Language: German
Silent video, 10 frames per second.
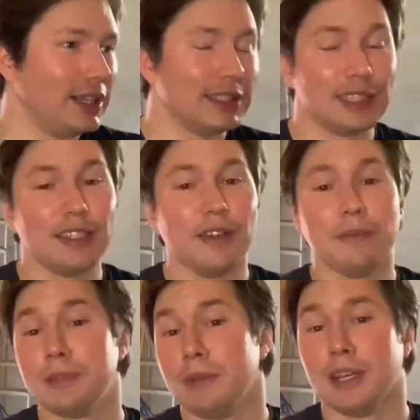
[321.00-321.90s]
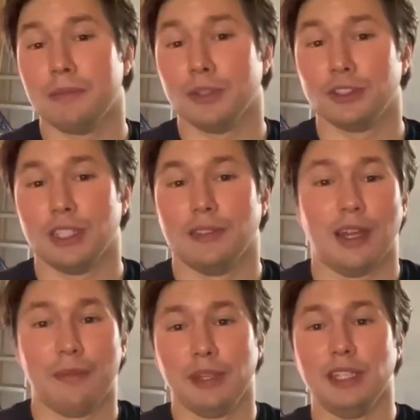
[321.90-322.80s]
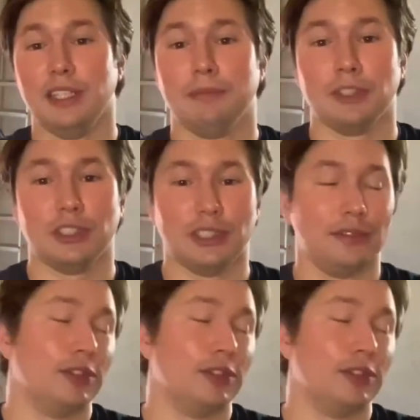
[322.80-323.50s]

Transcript: Das heißt, wir haben jetzt mehrere Baustellen. Einmal die Lichtmaschine.